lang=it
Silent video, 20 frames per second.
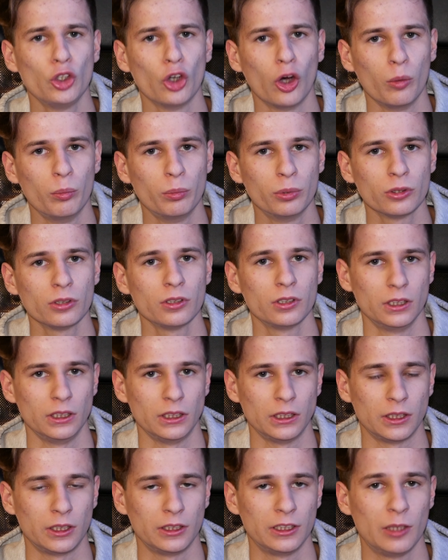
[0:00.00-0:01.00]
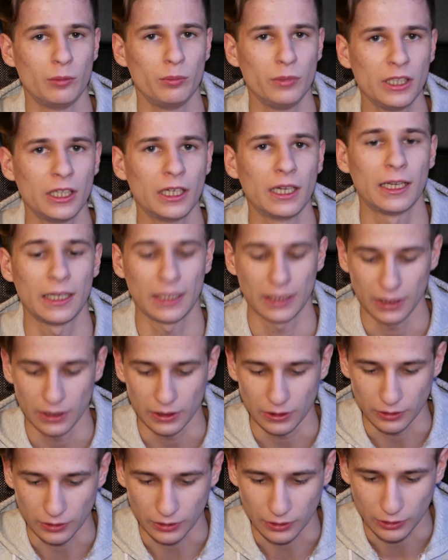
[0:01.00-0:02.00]
dopo, eh, nel
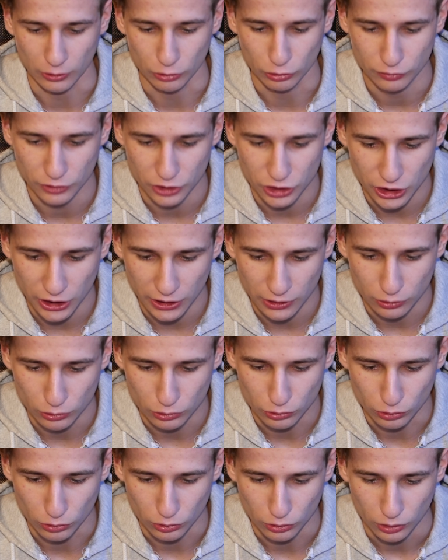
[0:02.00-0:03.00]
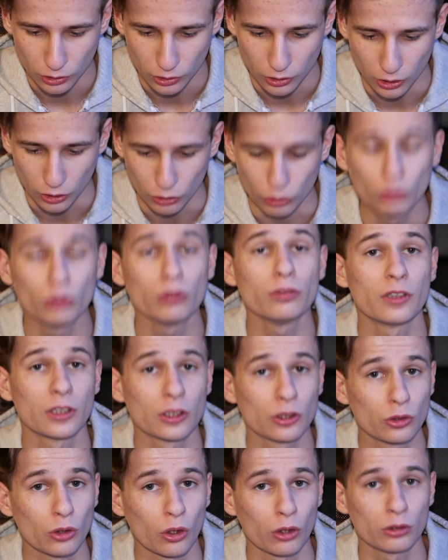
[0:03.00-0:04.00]

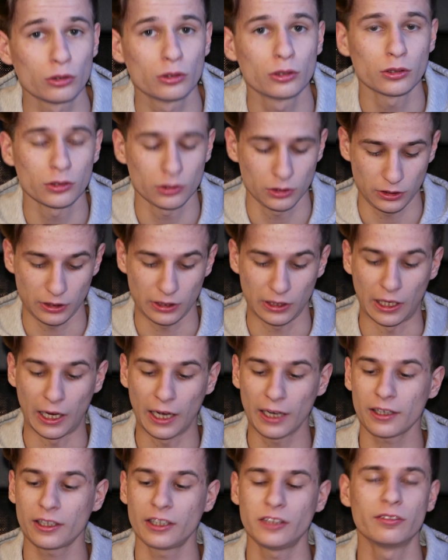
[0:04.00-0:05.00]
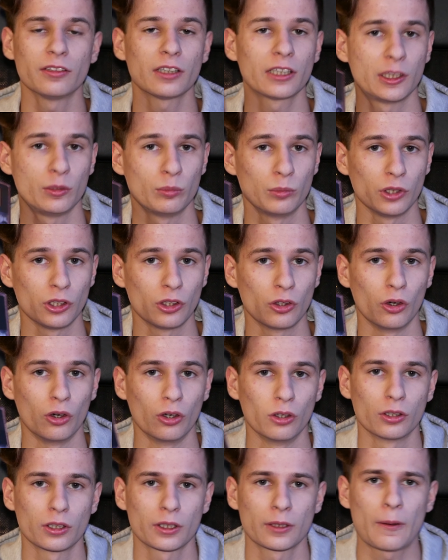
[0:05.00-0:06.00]
1998, eh, eh, arriva Game Boy
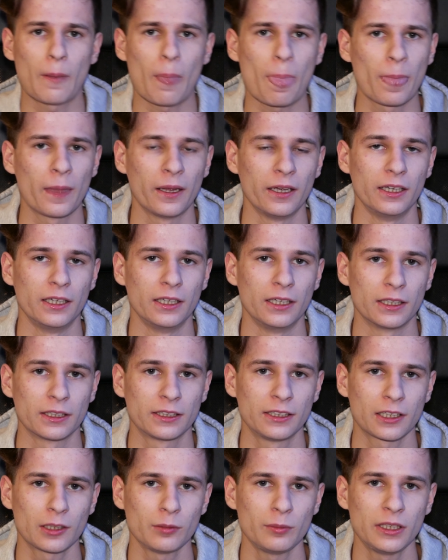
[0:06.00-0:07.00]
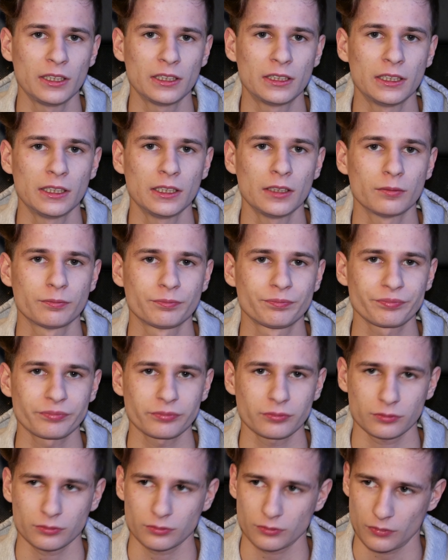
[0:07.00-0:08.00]
Color. chiaramente
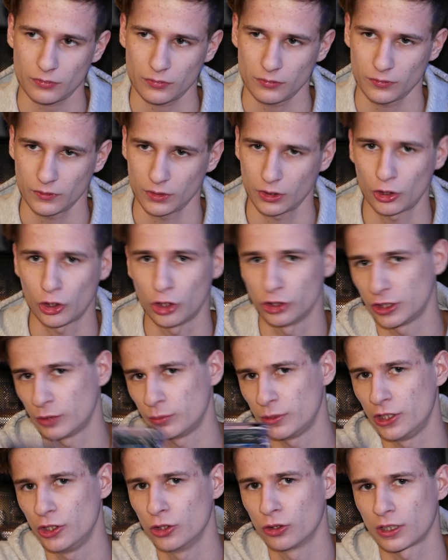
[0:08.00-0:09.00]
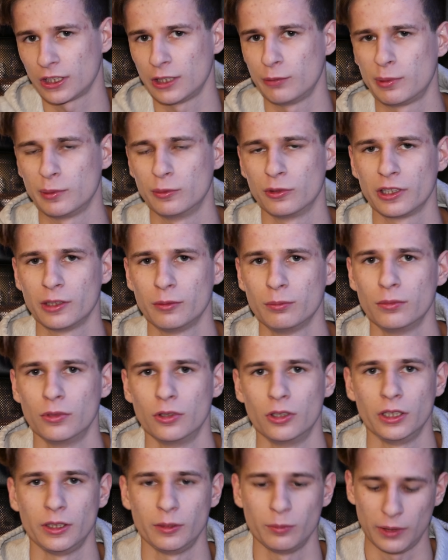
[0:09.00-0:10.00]
cosa migliora del primo Game
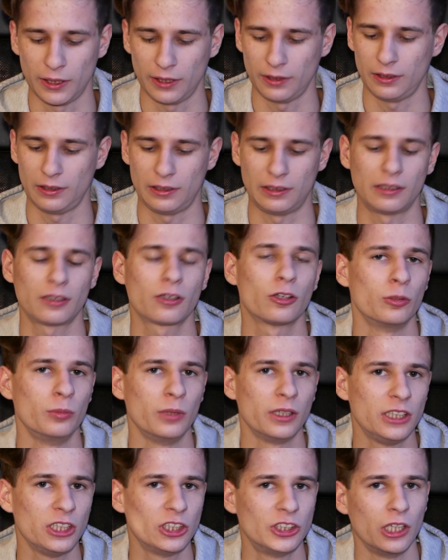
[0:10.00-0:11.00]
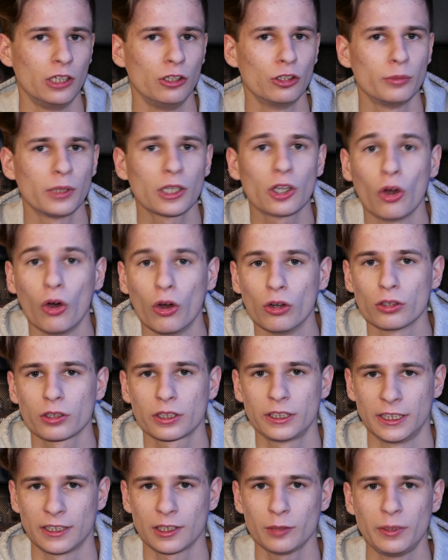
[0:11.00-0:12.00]
Boy? Beh, come dice il nome Color,
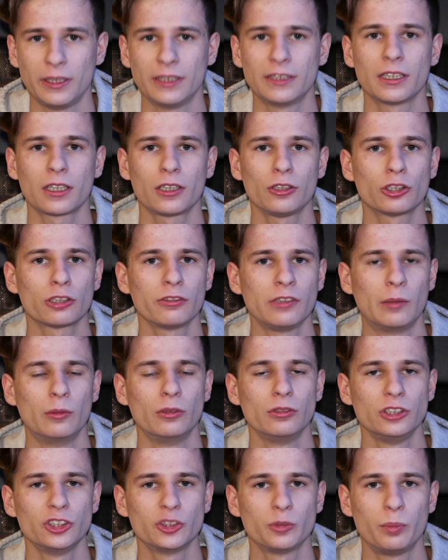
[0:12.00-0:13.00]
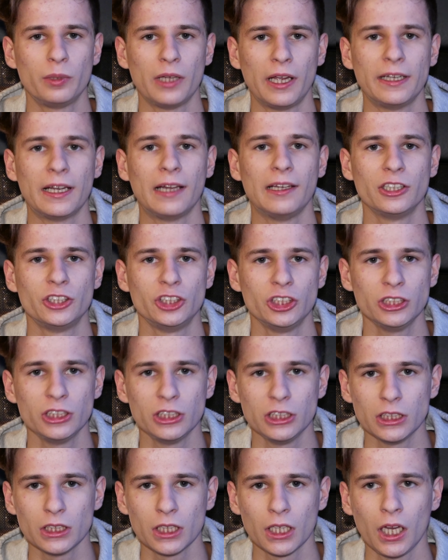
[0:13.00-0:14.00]
chiaramente ritroviamo un display
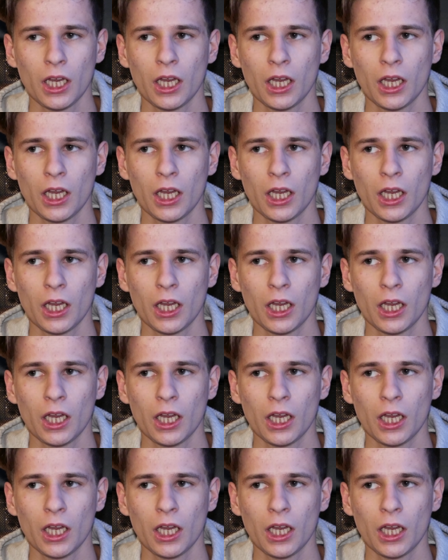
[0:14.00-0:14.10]
LCD